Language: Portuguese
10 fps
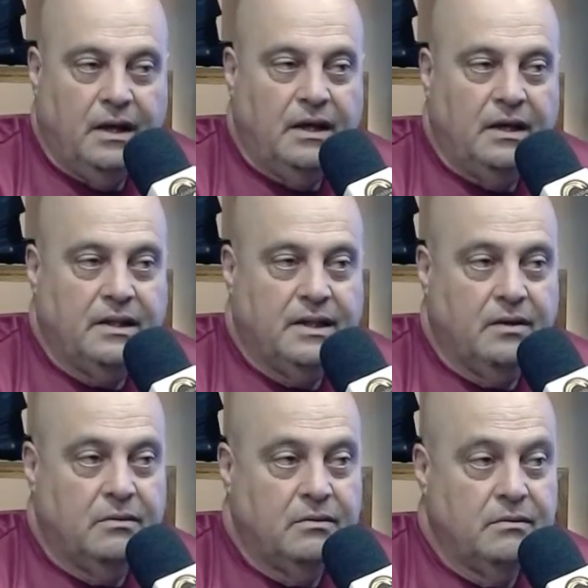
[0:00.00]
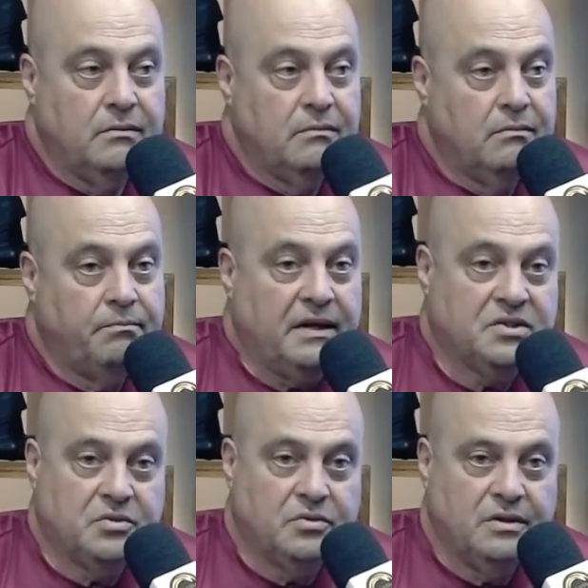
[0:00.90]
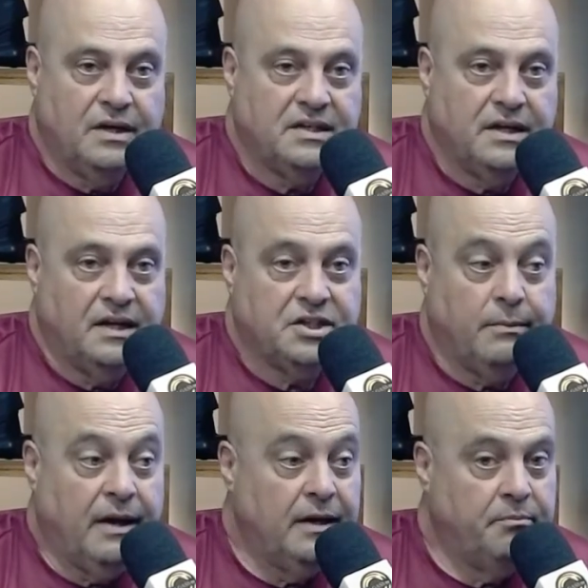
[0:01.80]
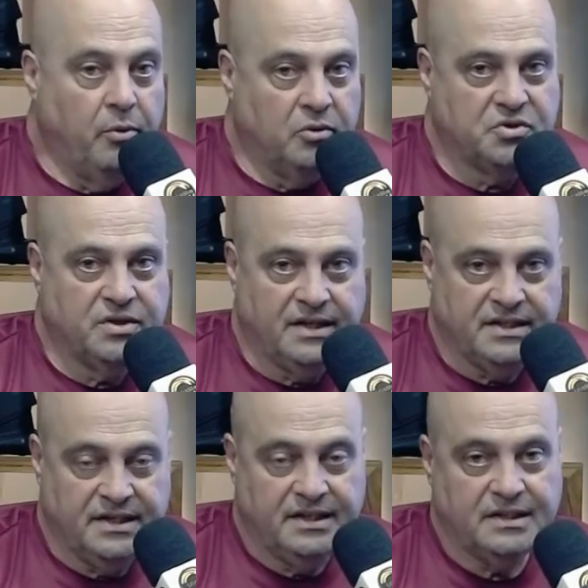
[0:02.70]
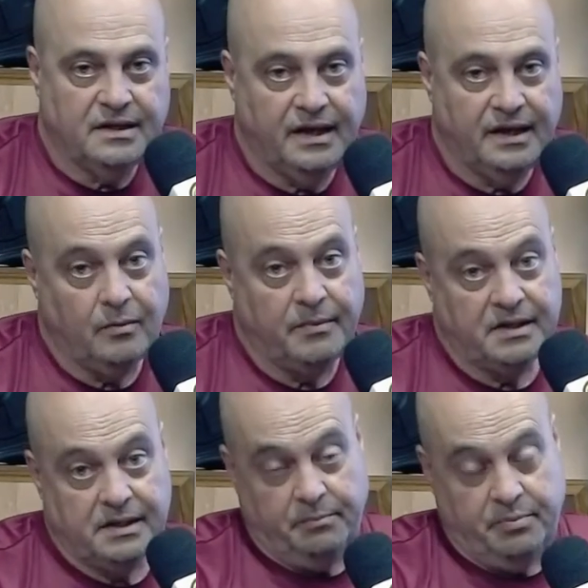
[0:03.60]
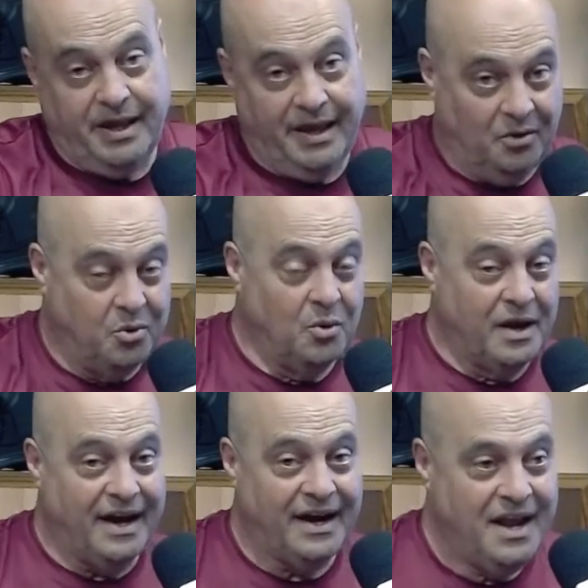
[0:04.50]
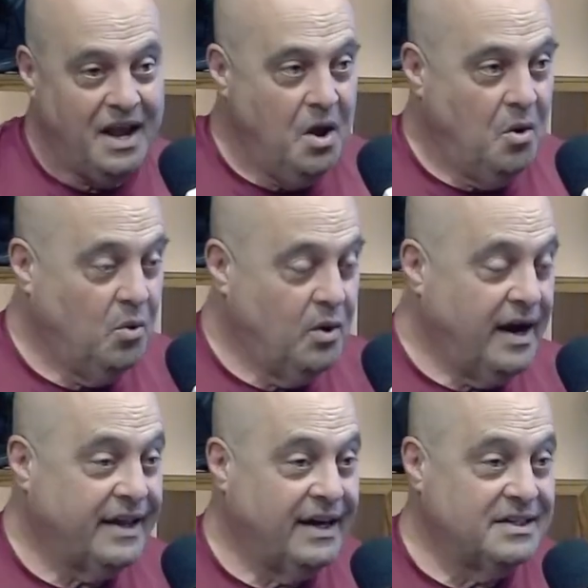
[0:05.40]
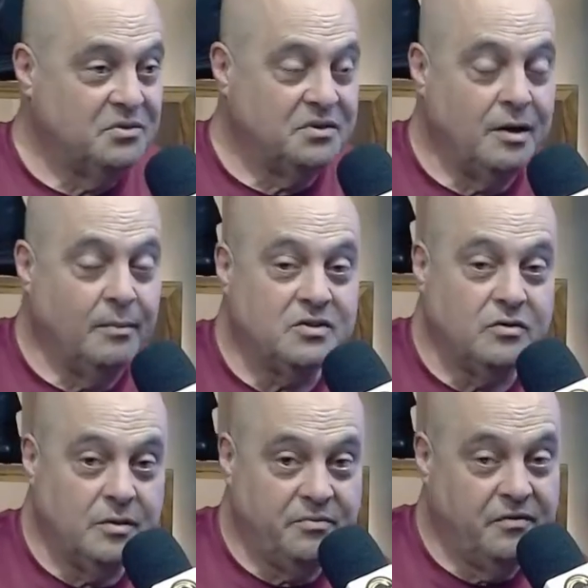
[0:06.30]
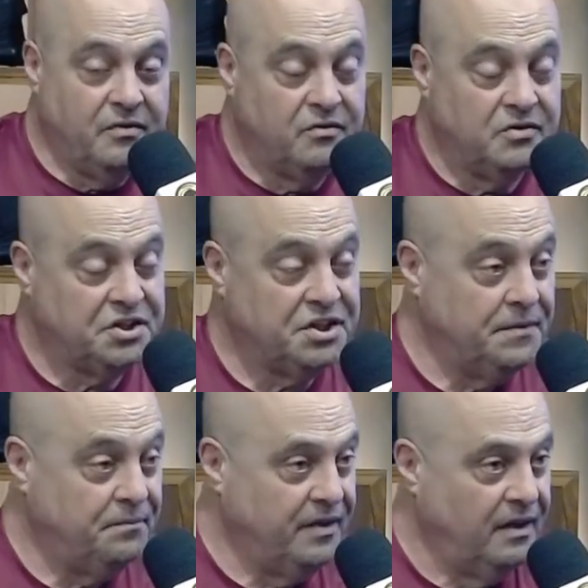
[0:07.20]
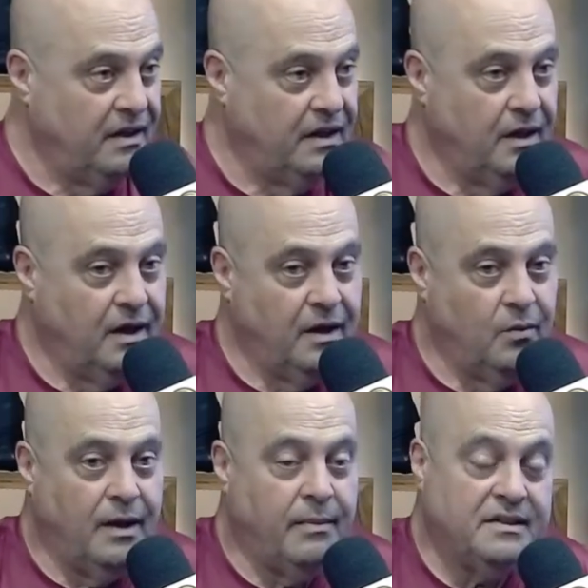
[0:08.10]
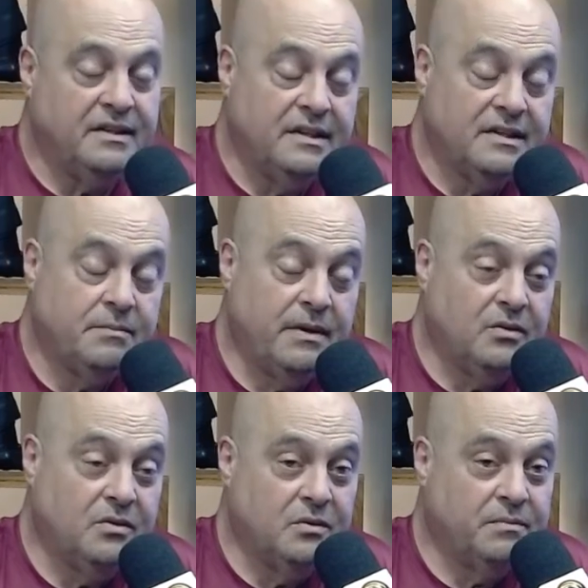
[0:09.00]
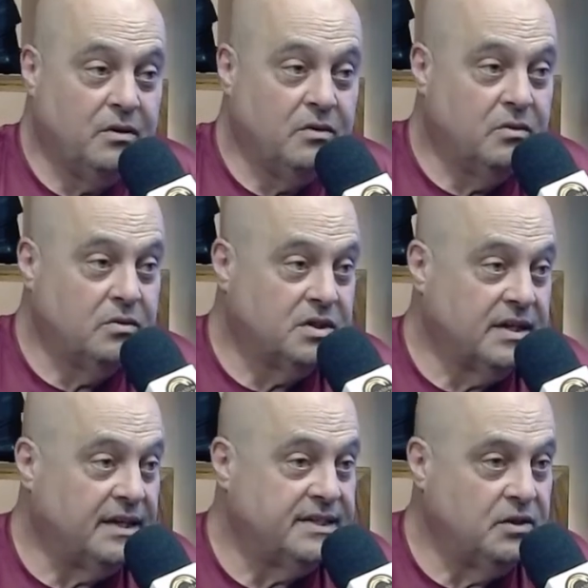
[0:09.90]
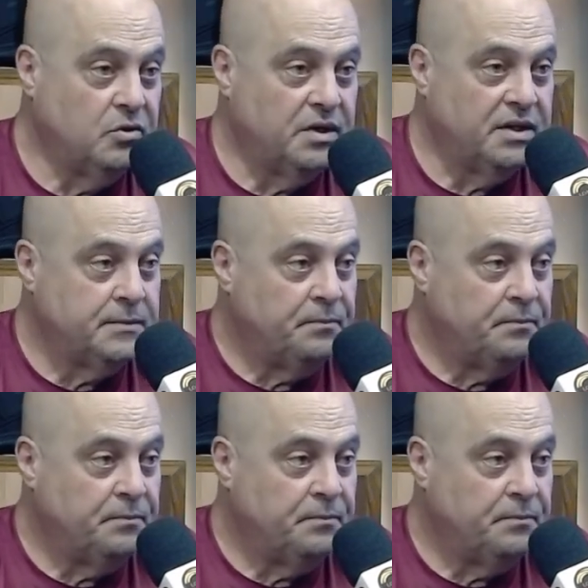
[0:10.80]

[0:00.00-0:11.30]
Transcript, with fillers: Então passou a, chamar ali Poço das Antas, realmente é era o lugar, o lugar que elas não tinham mais onde fugir e eram abatidas pelo, pelos caçadores.